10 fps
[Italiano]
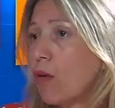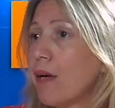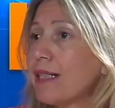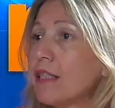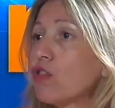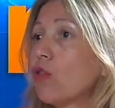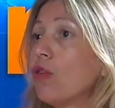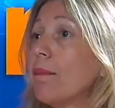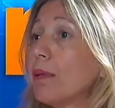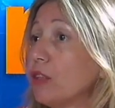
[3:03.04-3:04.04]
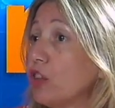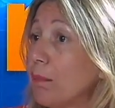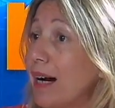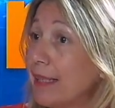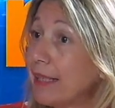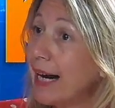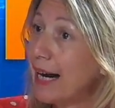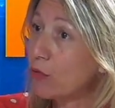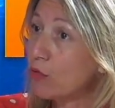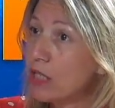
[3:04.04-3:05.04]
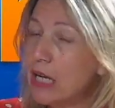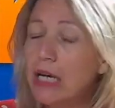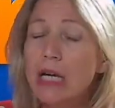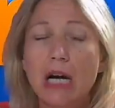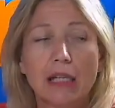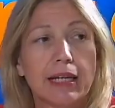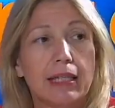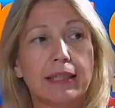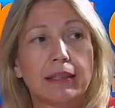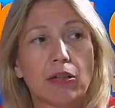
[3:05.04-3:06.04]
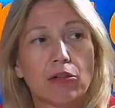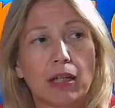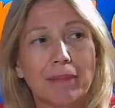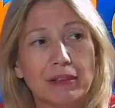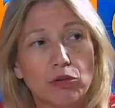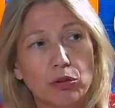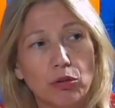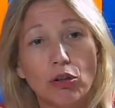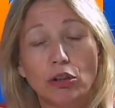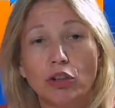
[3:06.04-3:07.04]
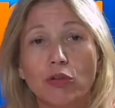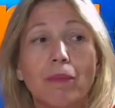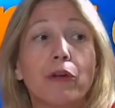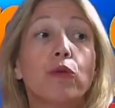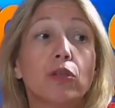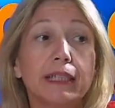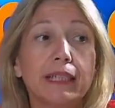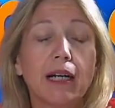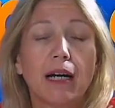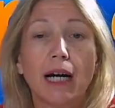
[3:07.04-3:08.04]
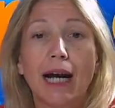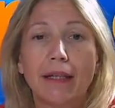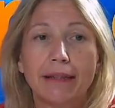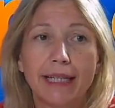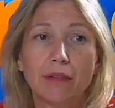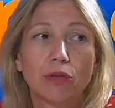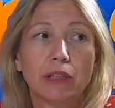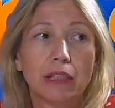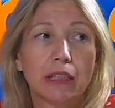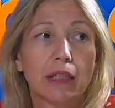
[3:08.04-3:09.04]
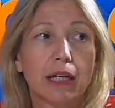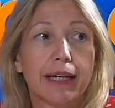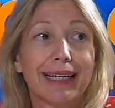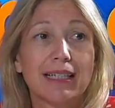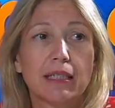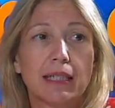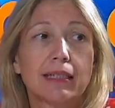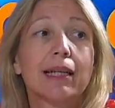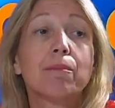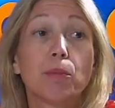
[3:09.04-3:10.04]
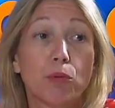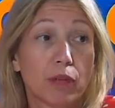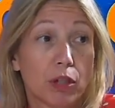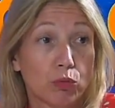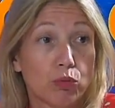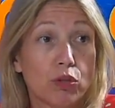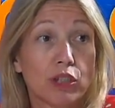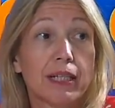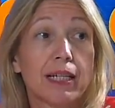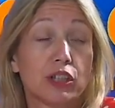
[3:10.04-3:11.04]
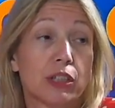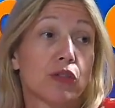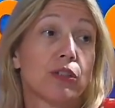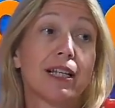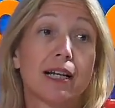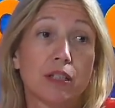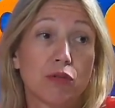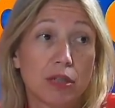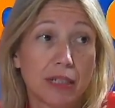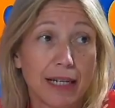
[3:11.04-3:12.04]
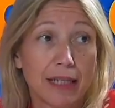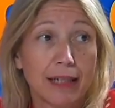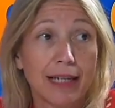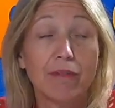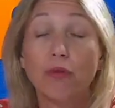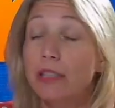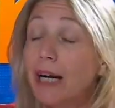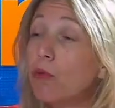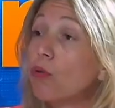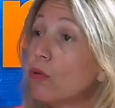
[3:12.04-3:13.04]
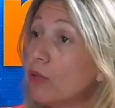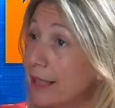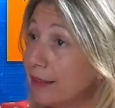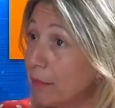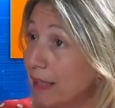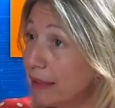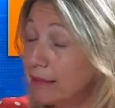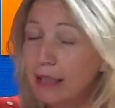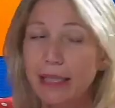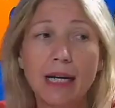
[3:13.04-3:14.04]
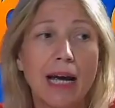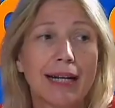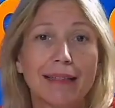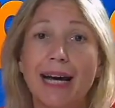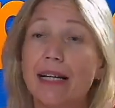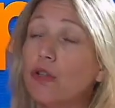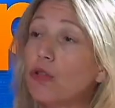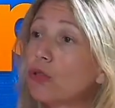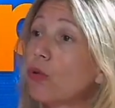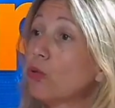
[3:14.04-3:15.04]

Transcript: Queste ah. sono le principali cause del deterioramento idrologico, ma noi eh, al netto di essere sempre più virtuosi nella gestione della risorsa idrica, vogliamo concretamente dare il nostro